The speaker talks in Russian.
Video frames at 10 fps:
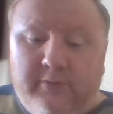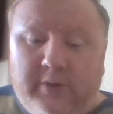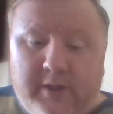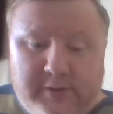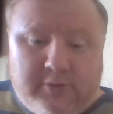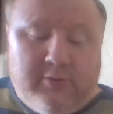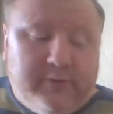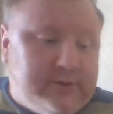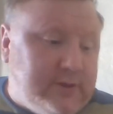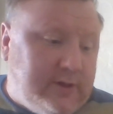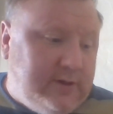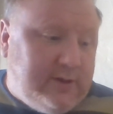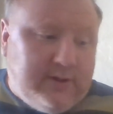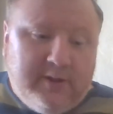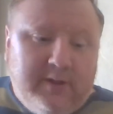А законность как?
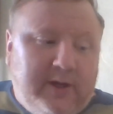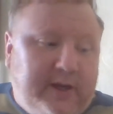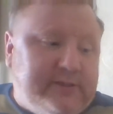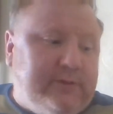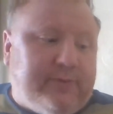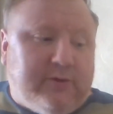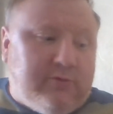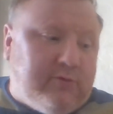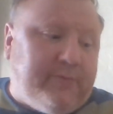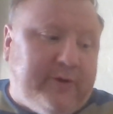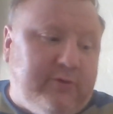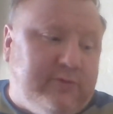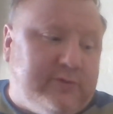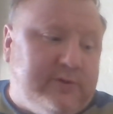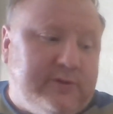А, а если прокурор придет,
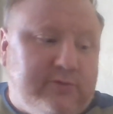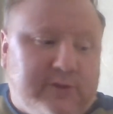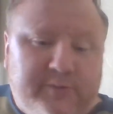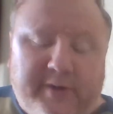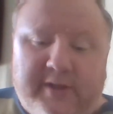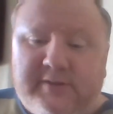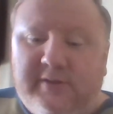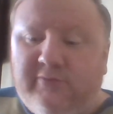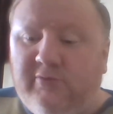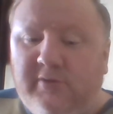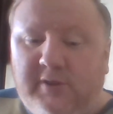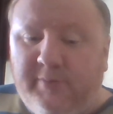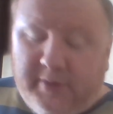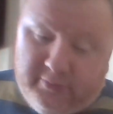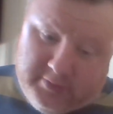начнет разбираться, и все, и ты
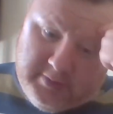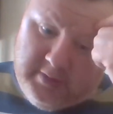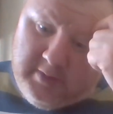получишь